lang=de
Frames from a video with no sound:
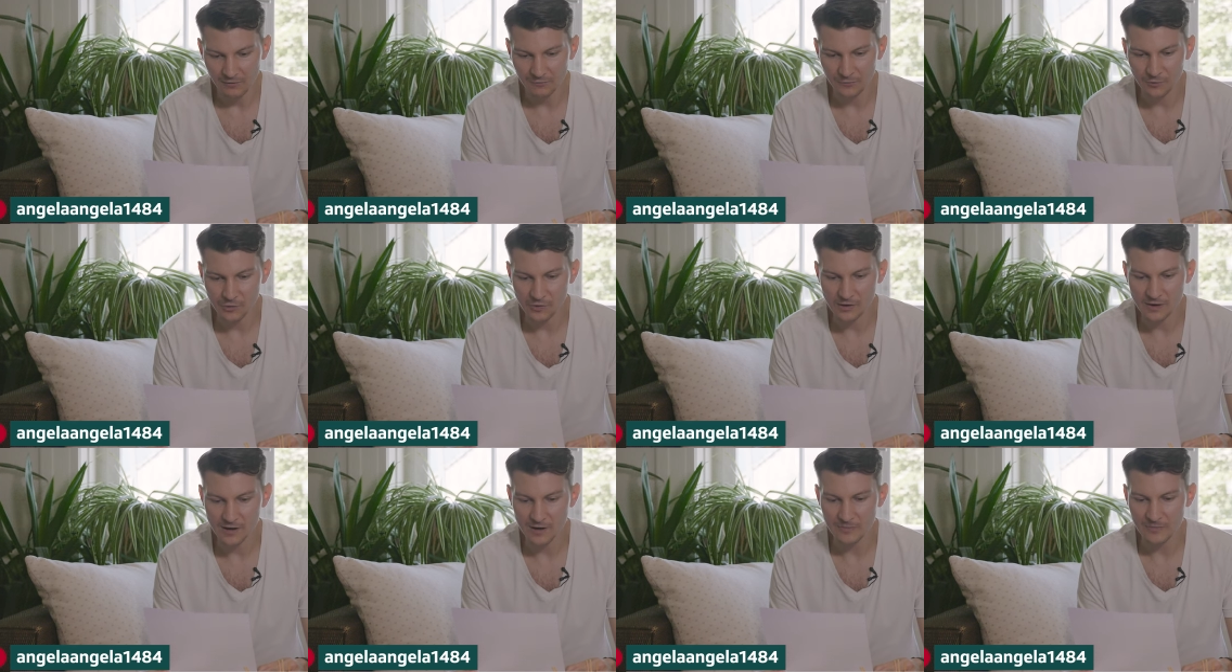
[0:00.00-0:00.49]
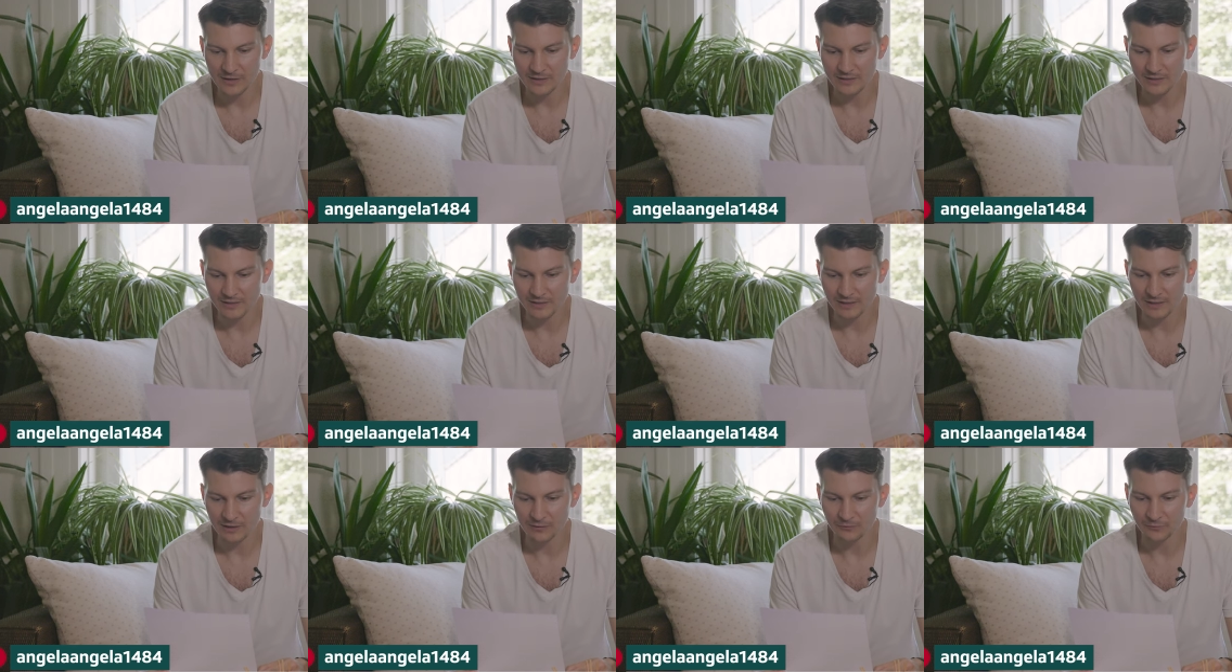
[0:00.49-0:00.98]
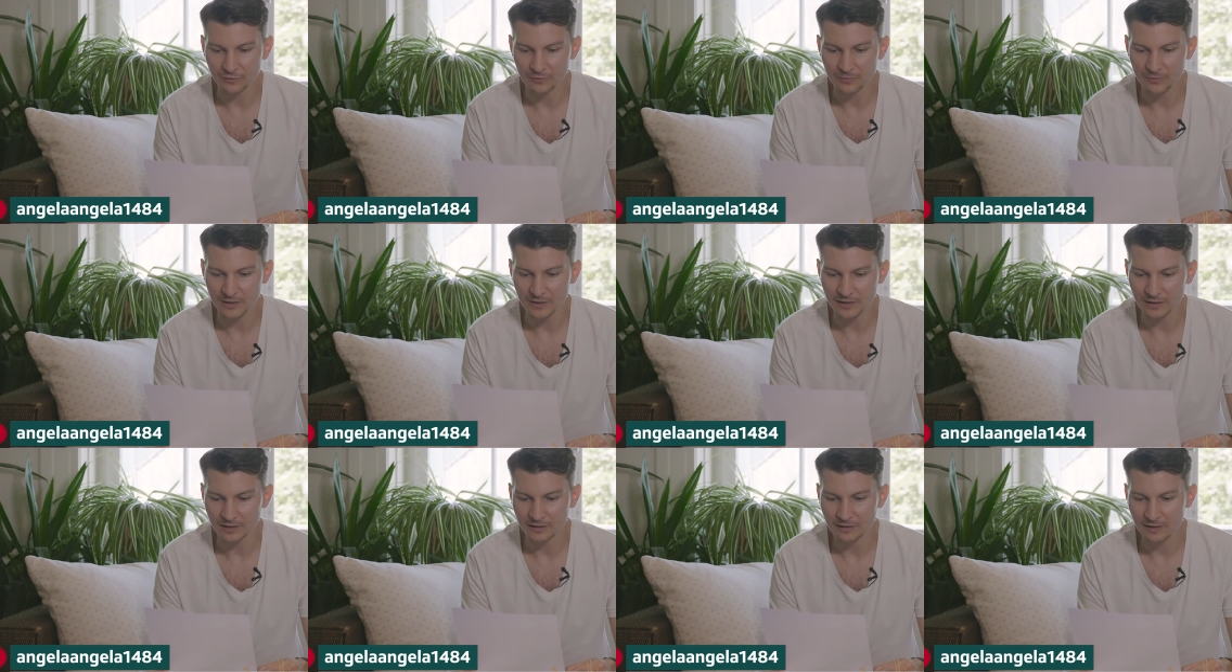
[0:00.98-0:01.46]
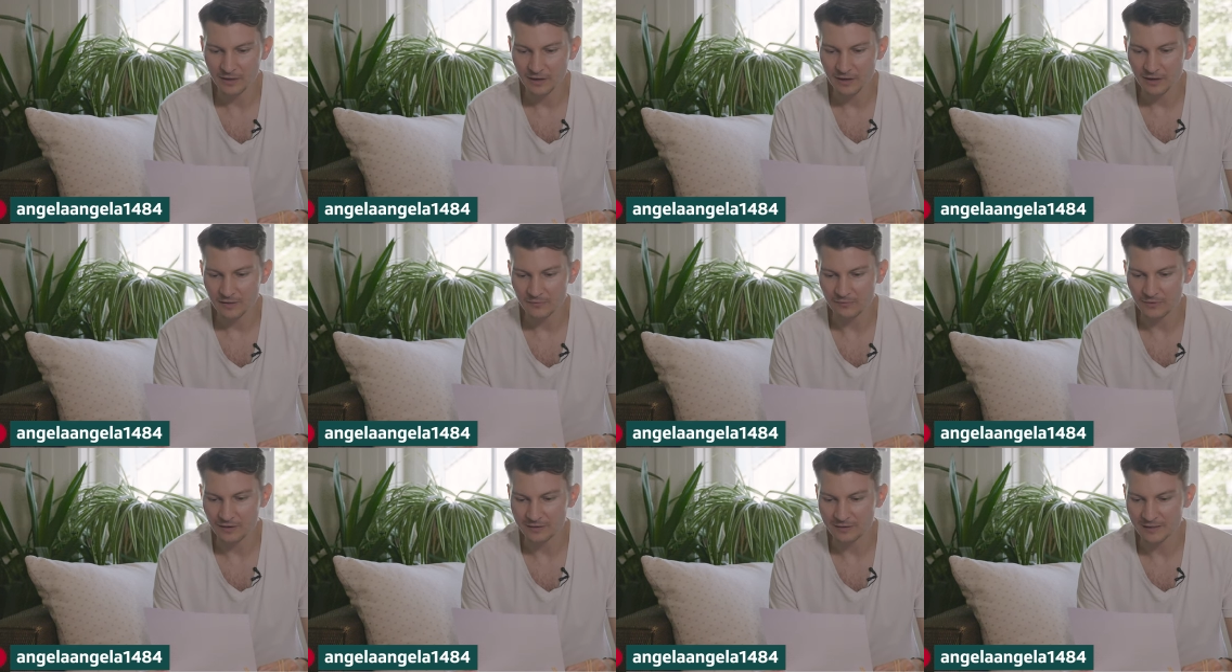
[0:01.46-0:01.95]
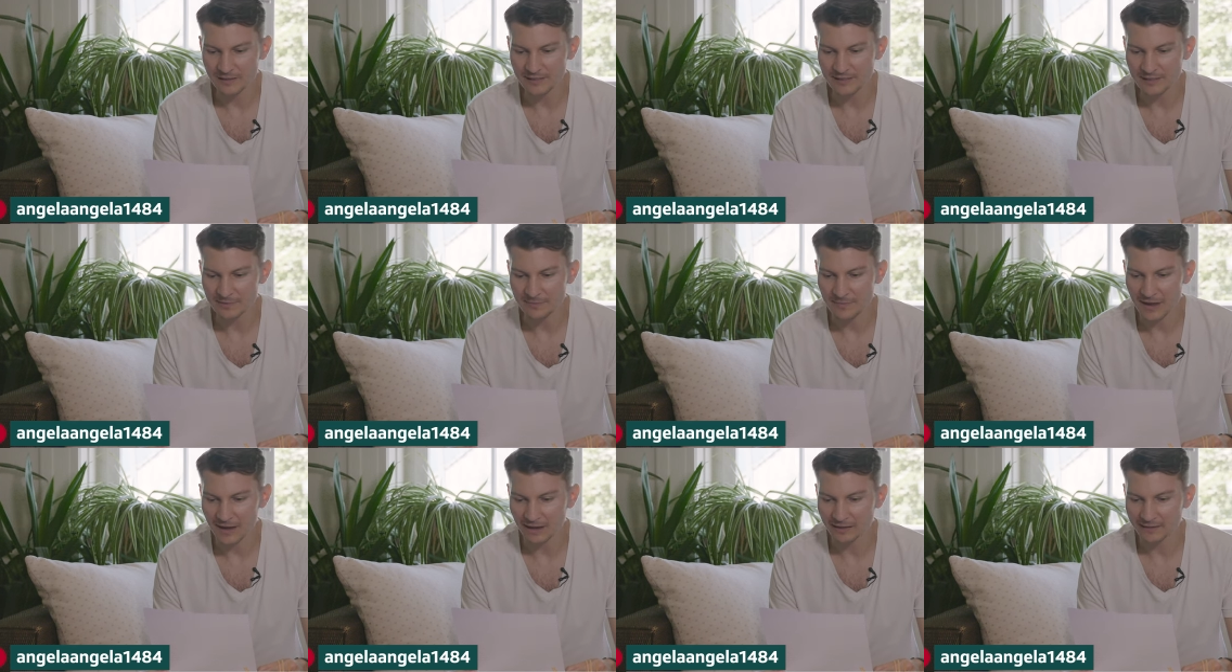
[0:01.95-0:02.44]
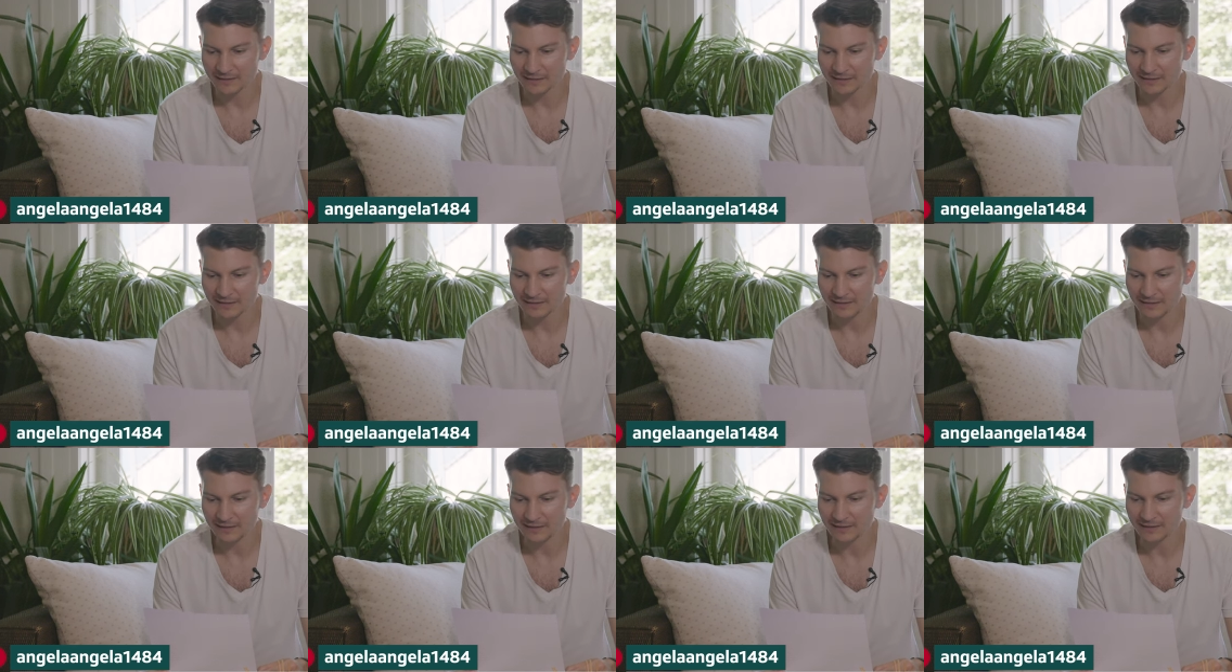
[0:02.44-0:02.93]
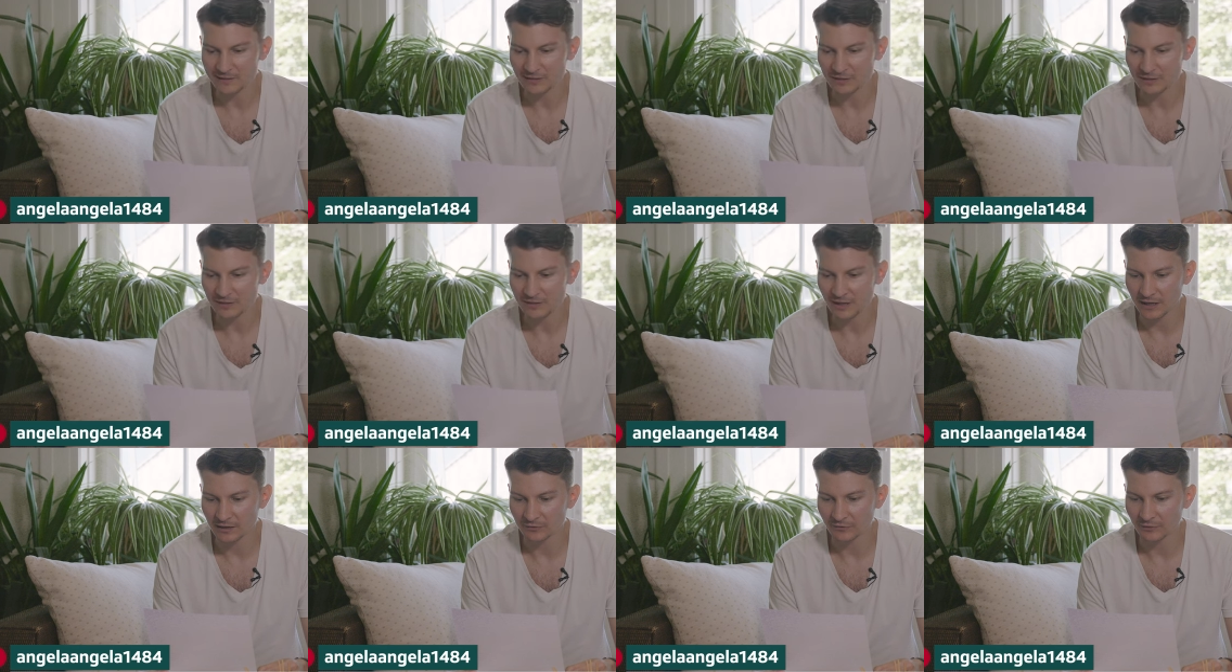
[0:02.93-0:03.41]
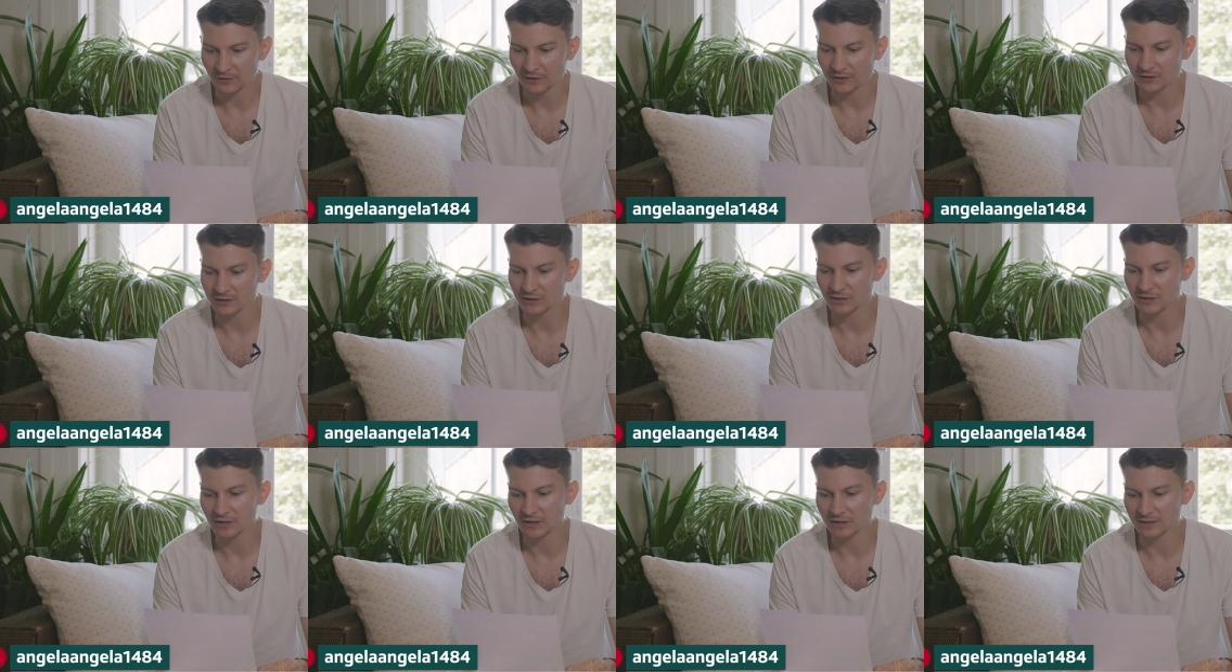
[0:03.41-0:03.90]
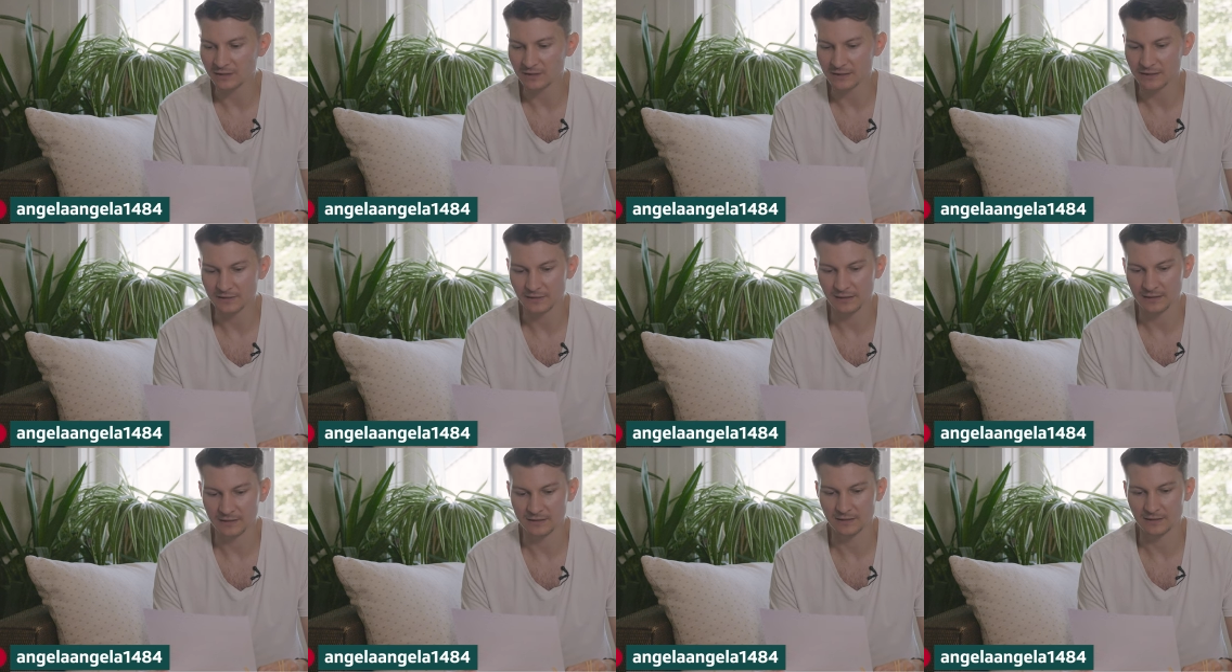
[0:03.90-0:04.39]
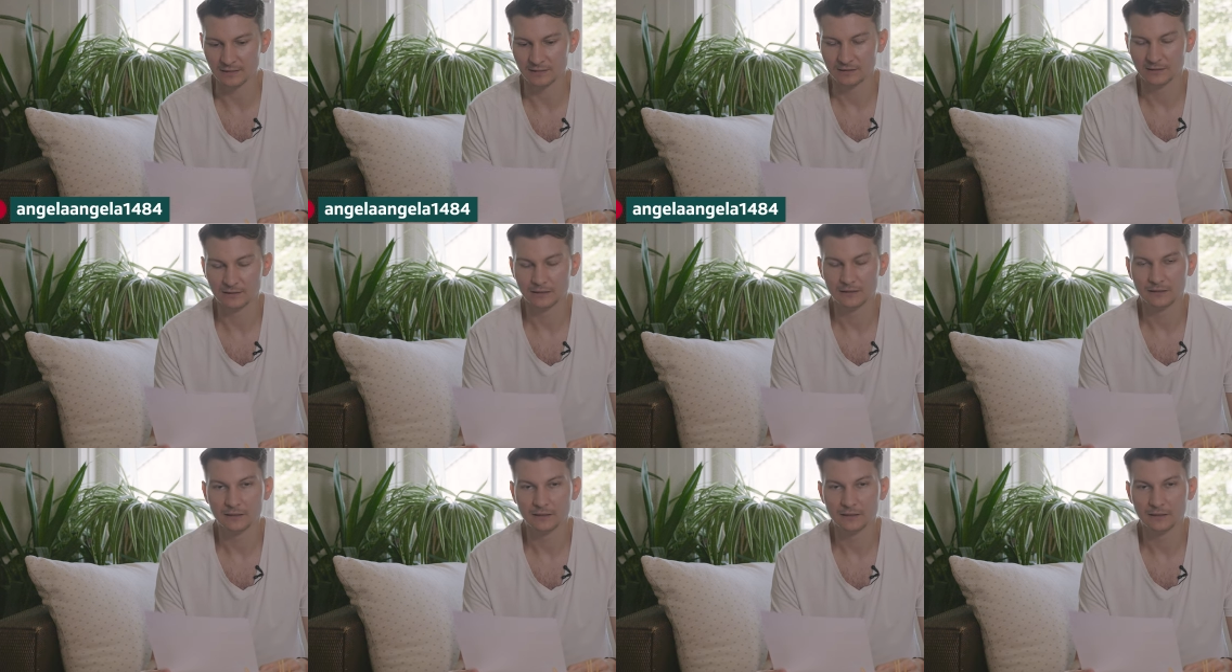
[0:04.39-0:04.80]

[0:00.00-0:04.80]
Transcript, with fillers: Wo kann man sich informieren, wann diese Märkte in Liechtenstein veranstaltet werden?